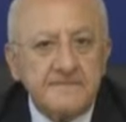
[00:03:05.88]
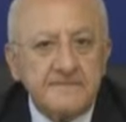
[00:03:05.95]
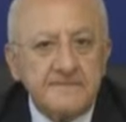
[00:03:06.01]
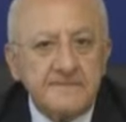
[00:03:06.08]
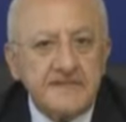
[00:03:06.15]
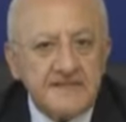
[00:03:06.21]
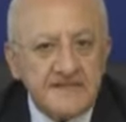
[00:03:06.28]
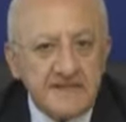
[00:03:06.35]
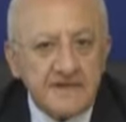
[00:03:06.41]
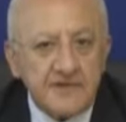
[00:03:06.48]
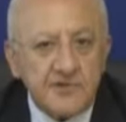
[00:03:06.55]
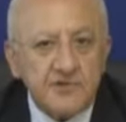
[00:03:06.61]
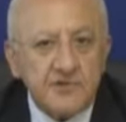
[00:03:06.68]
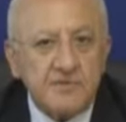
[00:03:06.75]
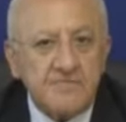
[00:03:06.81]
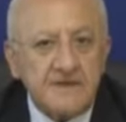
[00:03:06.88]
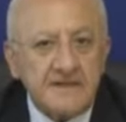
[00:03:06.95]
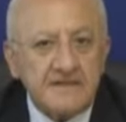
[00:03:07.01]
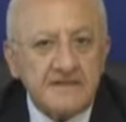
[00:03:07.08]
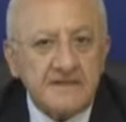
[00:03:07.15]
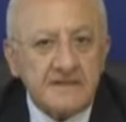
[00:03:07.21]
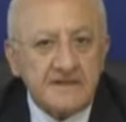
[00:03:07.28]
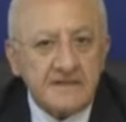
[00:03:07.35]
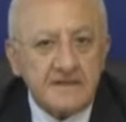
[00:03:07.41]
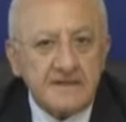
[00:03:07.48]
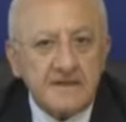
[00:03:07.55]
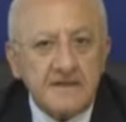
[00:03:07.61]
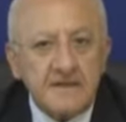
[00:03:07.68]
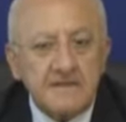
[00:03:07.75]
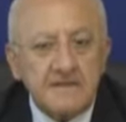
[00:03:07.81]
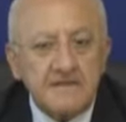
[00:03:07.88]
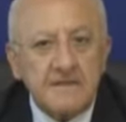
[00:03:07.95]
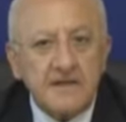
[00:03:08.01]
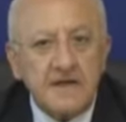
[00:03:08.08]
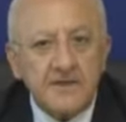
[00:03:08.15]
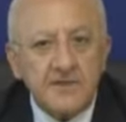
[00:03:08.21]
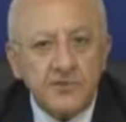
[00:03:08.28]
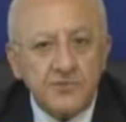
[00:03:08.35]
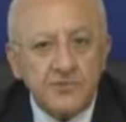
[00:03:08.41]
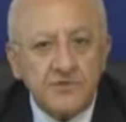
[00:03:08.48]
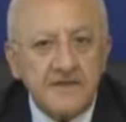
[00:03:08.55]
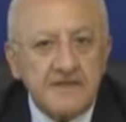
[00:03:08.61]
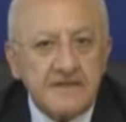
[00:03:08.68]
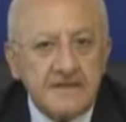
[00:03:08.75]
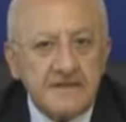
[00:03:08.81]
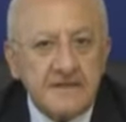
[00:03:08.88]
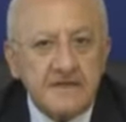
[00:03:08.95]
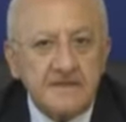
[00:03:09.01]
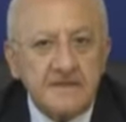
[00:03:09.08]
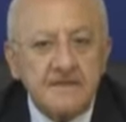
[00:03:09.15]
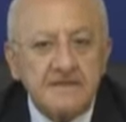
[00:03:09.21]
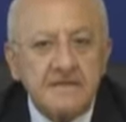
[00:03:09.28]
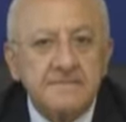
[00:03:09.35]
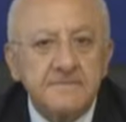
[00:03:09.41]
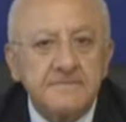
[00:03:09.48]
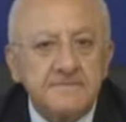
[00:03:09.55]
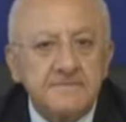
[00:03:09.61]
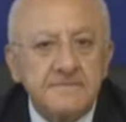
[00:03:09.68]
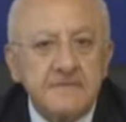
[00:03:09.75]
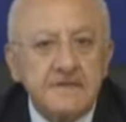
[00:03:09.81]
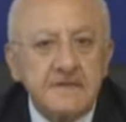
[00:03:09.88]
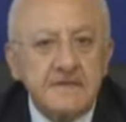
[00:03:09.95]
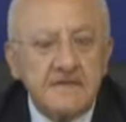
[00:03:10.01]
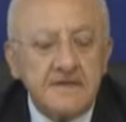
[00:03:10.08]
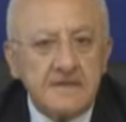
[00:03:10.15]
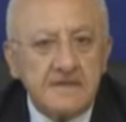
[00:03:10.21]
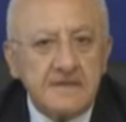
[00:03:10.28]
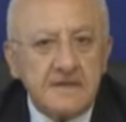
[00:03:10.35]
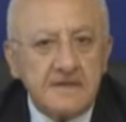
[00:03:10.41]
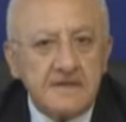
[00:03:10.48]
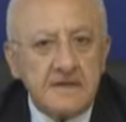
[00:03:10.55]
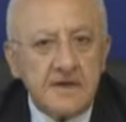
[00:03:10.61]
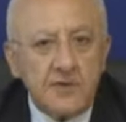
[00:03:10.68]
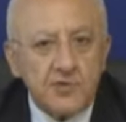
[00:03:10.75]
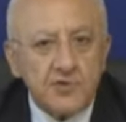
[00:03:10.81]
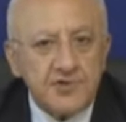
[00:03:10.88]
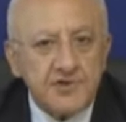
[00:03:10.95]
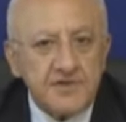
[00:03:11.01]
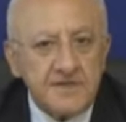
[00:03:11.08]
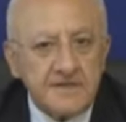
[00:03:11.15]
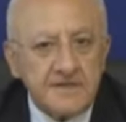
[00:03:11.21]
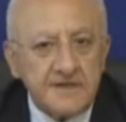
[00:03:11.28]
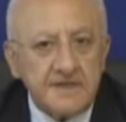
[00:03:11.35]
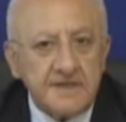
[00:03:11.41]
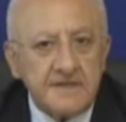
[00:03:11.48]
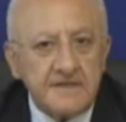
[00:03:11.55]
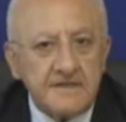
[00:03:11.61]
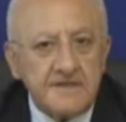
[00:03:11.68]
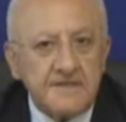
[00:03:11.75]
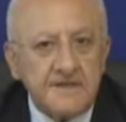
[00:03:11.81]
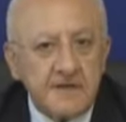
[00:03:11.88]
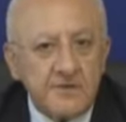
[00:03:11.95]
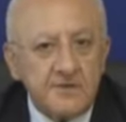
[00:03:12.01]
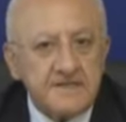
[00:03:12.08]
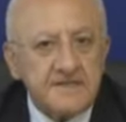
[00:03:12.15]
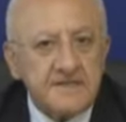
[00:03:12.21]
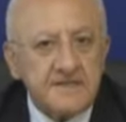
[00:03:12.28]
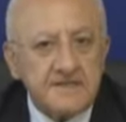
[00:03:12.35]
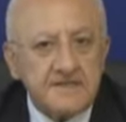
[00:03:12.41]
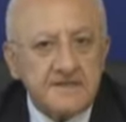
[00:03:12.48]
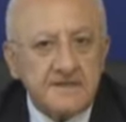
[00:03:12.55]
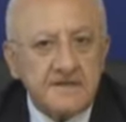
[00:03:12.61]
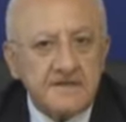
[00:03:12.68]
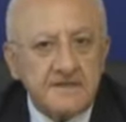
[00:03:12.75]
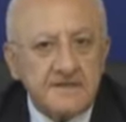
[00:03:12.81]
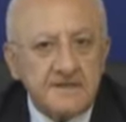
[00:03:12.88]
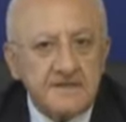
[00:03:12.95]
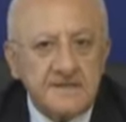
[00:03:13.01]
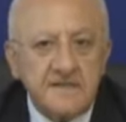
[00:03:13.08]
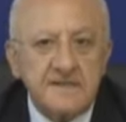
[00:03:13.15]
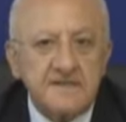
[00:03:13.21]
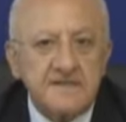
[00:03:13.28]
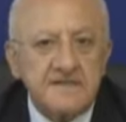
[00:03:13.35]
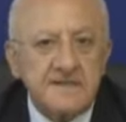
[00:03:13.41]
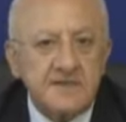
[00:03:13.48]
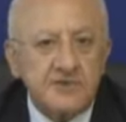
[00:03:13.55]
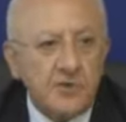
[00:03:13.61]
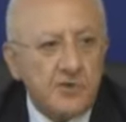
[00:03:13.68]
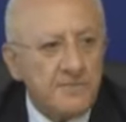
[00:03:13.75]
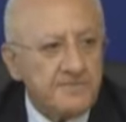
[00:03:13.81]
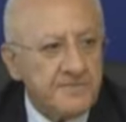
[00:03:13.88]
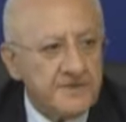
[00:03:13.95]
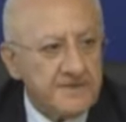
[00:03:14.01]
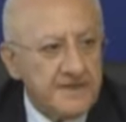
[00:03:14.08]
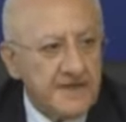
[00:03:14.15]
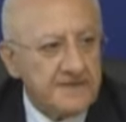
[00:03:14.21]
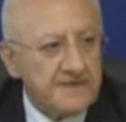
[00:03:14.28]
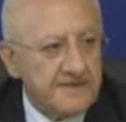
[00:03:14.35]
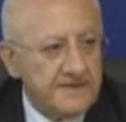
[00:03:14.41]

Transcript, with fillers: di Sergio Mattarella aiuti l'Italia a uscire da questa stretta senza troppi danni.